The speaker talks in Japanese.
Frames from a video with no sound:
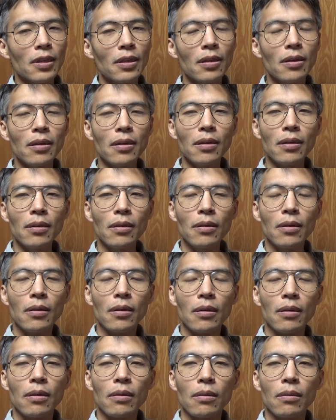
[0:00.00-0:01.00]
で
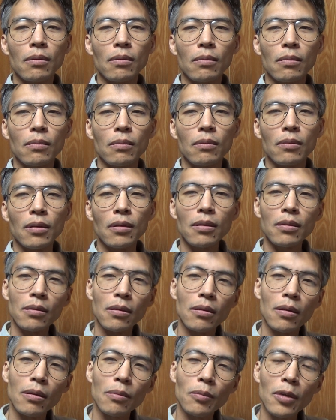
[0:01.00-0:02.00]
で
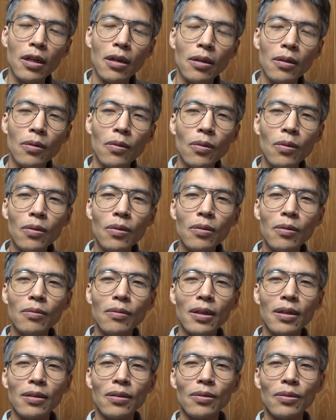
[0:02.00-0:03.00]
あまあ、あの香港
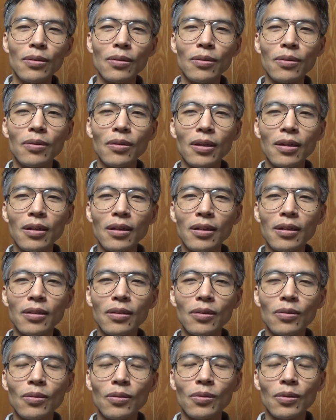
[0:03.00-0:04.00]
はずっと
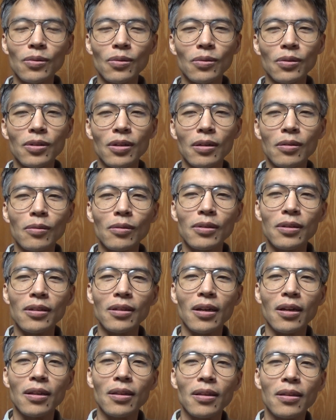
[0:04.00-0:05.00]
イギリスの租借
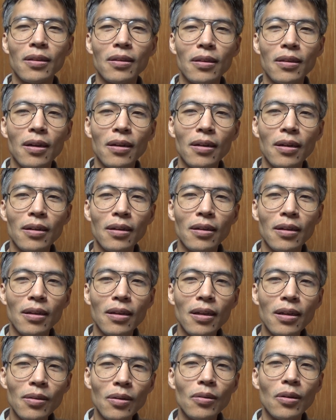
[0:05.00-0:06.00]
地だっった
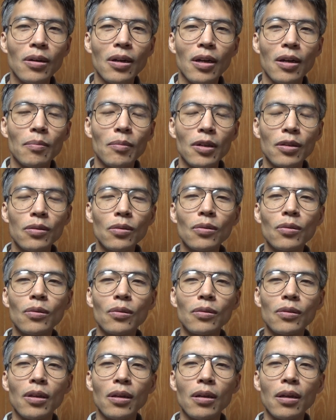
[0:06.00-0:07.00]
けど、まあ、中
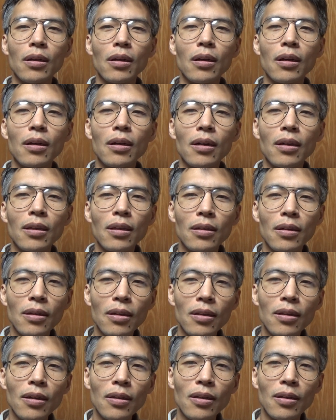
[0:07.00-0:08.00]
国に返還さ
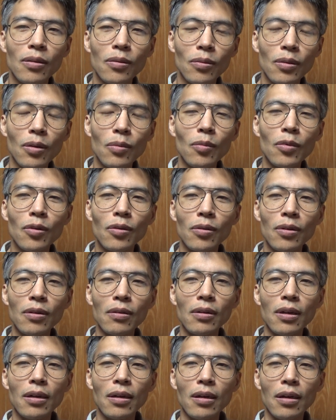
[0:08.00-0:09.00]
れたんですよね。もうこれ
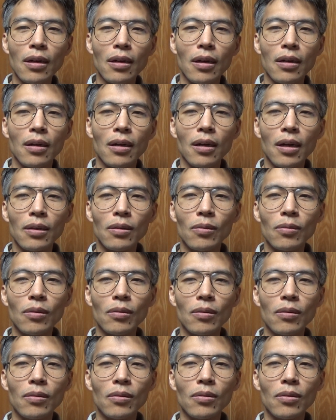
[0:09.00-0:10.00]
はあ
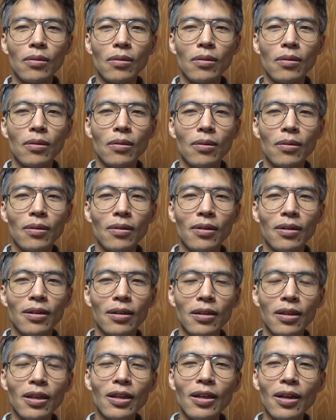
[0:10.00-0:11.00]
のー、
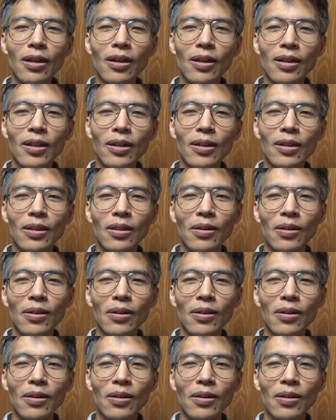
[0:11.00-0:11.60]
期限が切れ